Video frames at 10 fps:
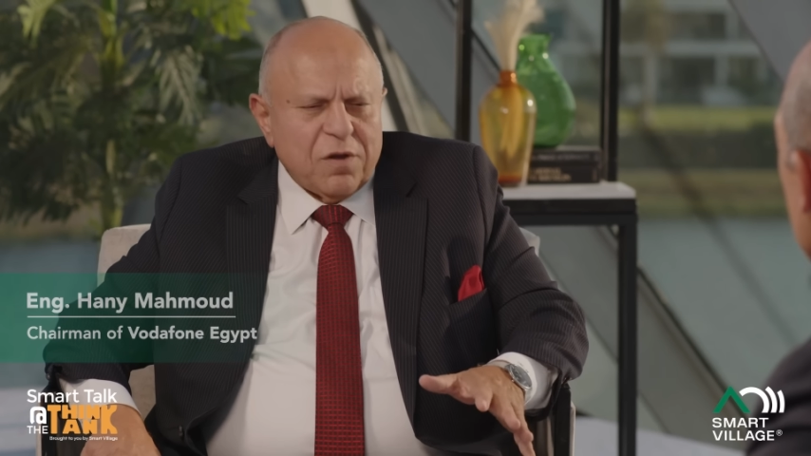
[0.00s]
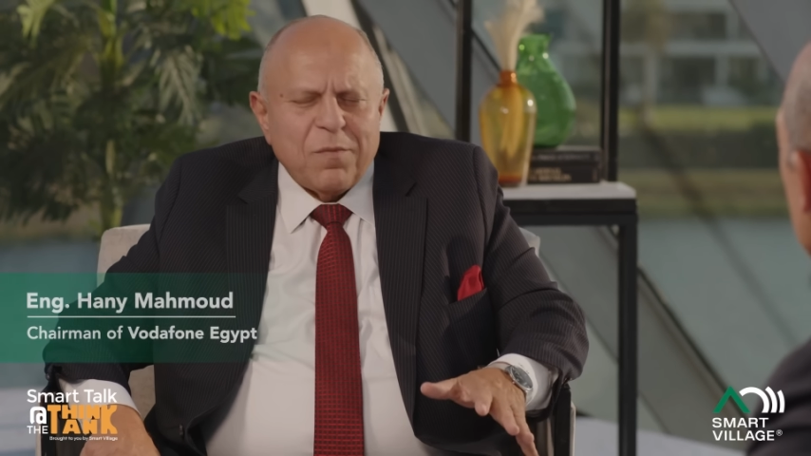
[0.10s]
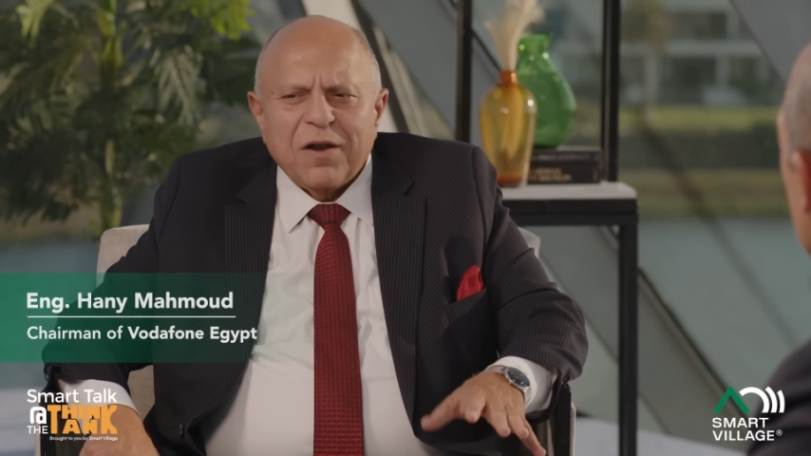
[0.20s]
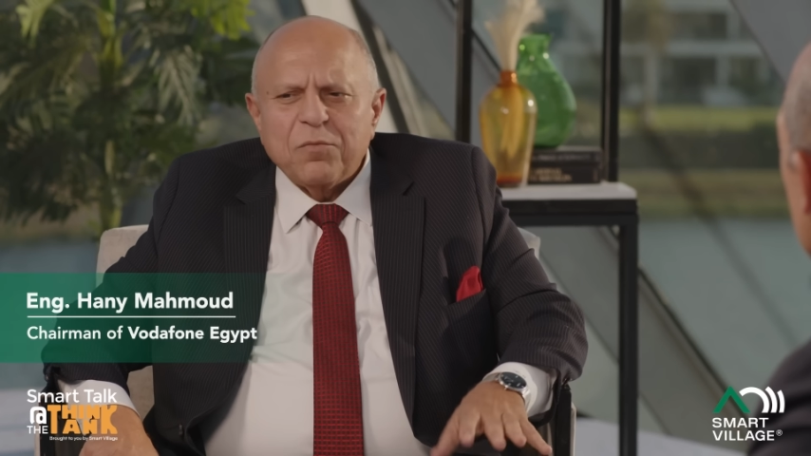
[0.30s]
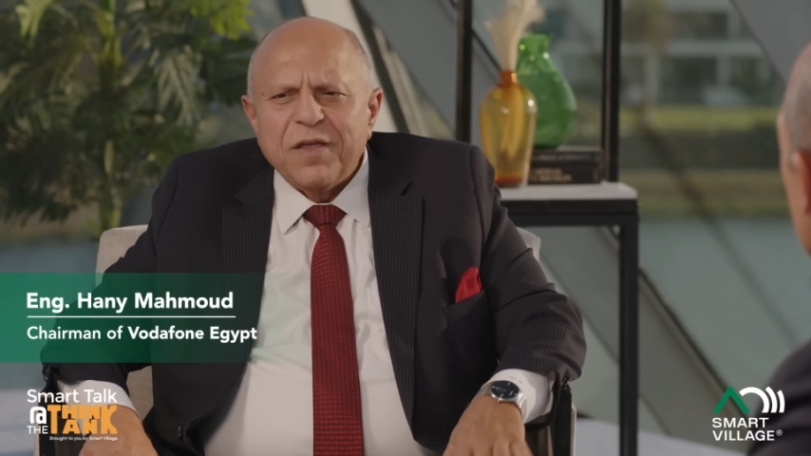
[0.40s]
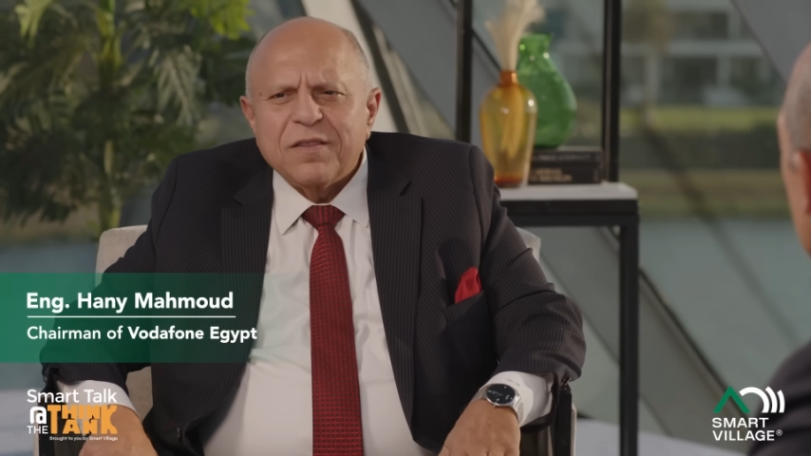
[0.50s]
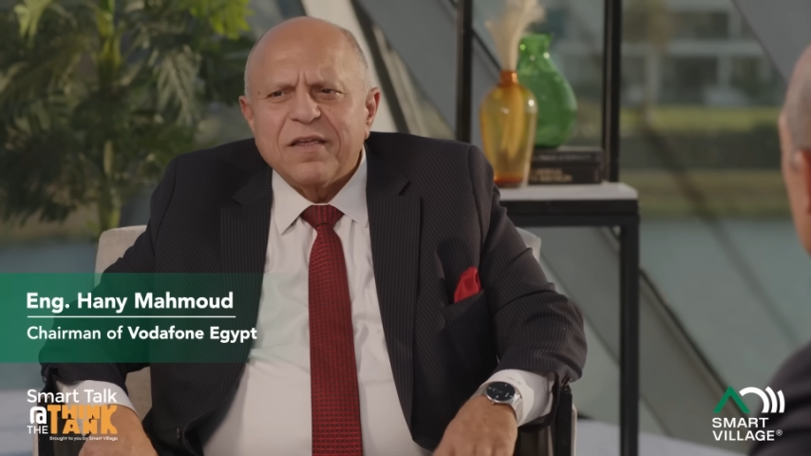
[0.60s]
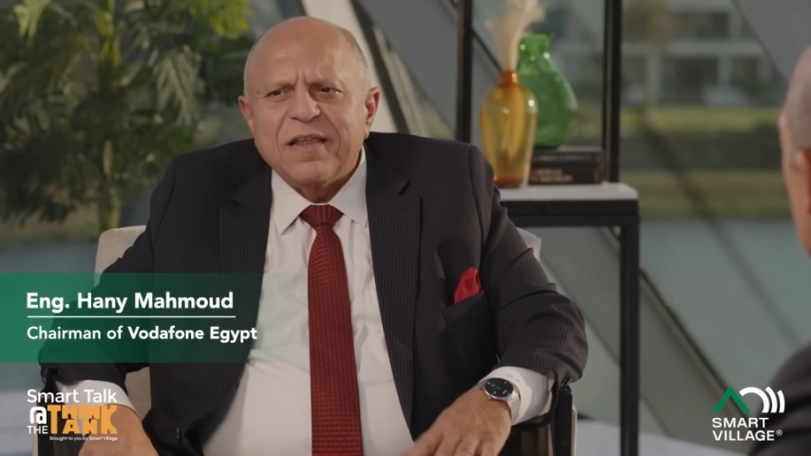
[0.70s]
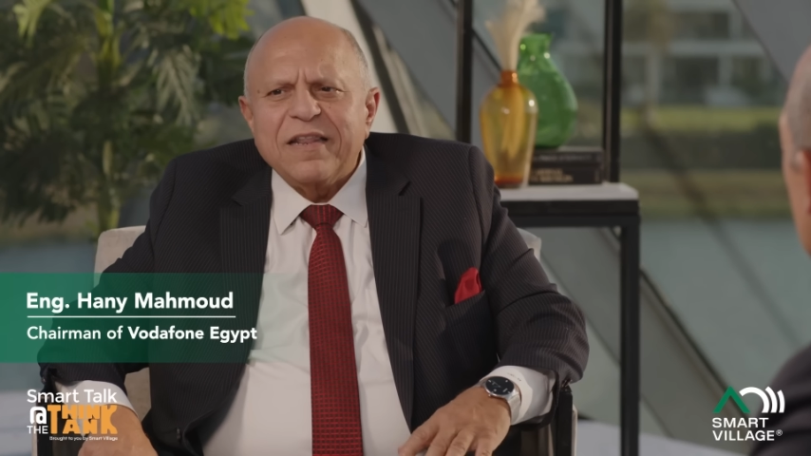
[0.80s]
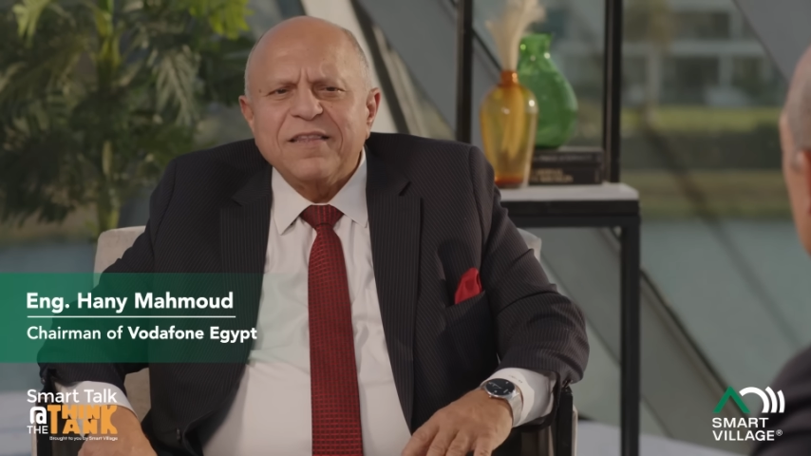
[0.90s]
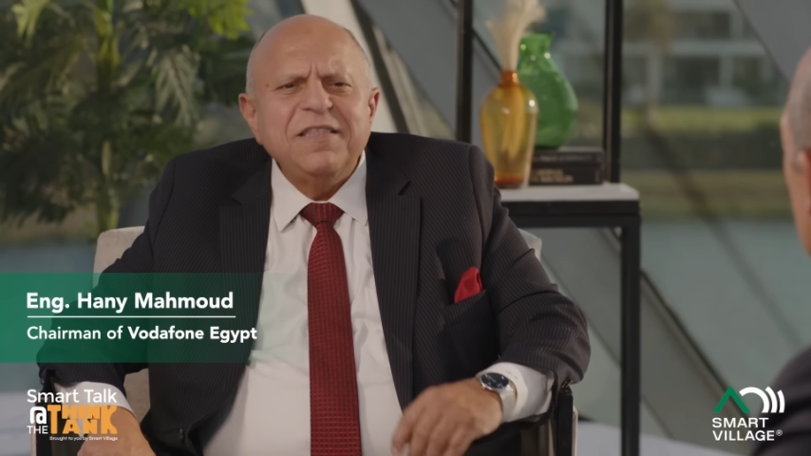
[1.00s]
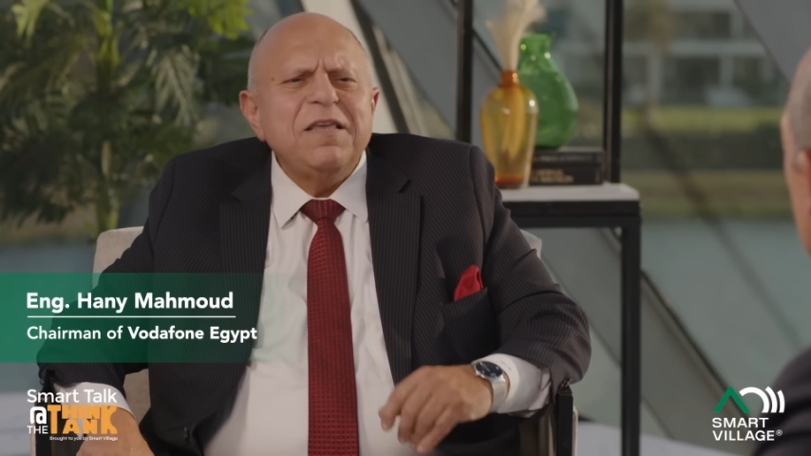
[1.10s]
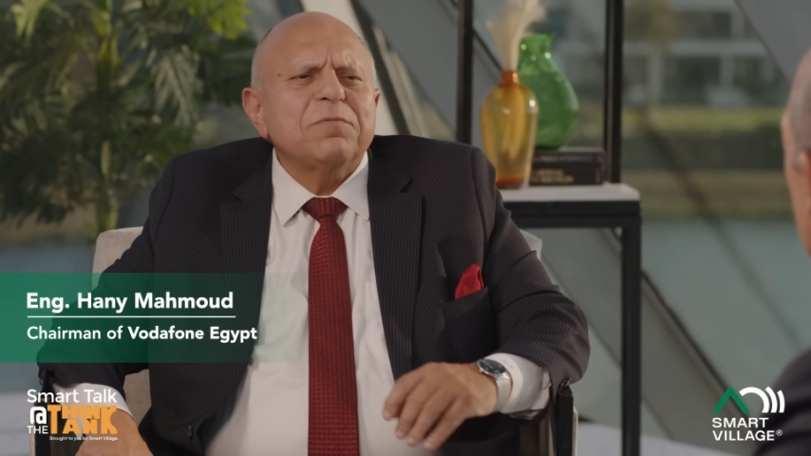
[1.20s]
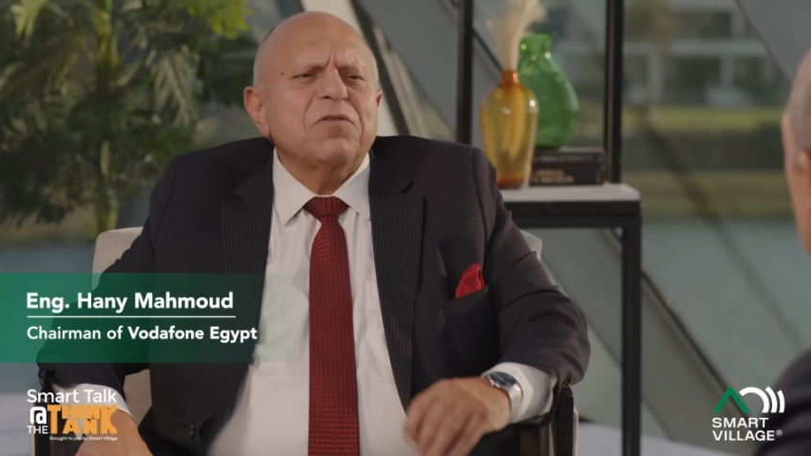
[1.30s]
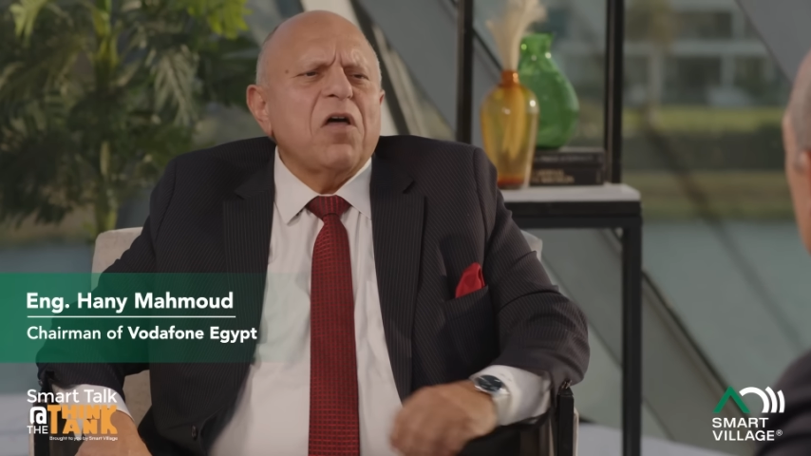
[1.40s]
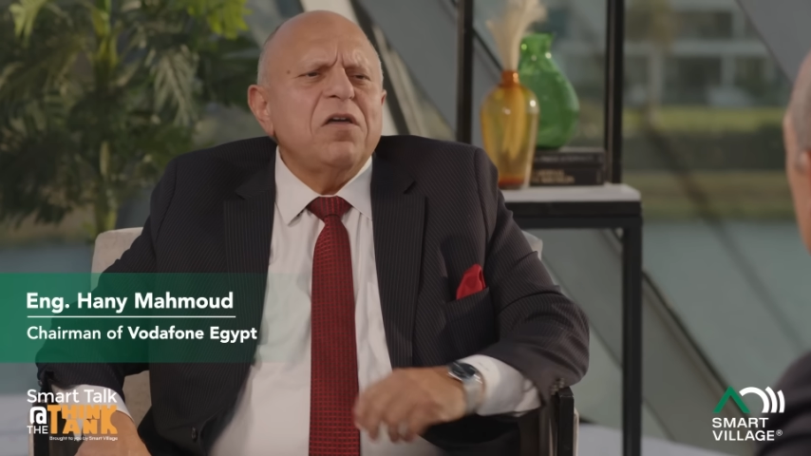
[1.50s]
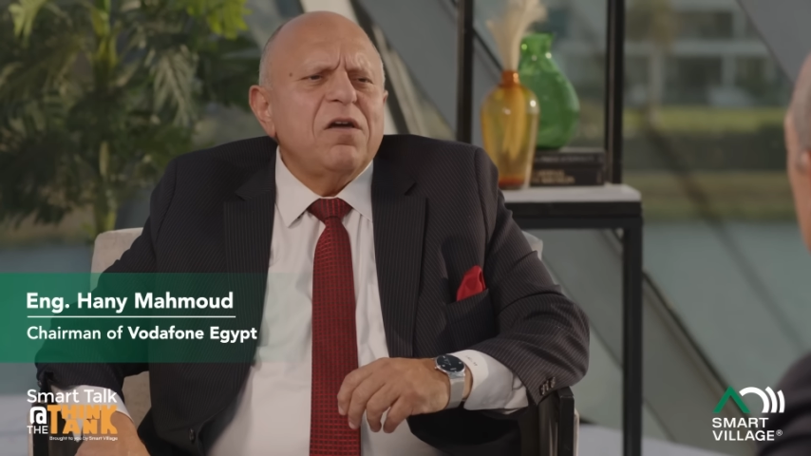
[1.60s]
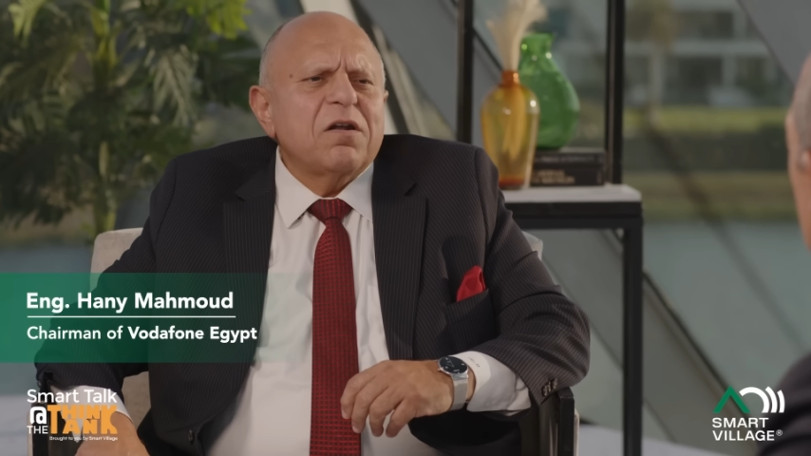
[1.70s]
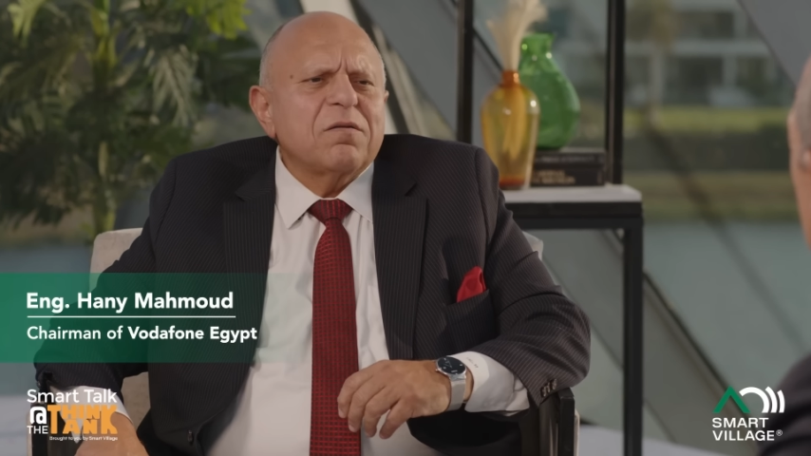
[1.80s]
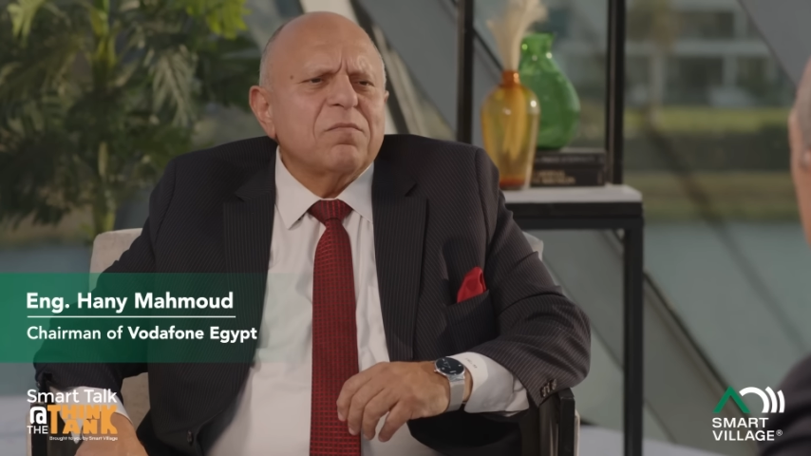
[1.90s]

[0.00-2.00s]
المعلومات الدنيا بتتغير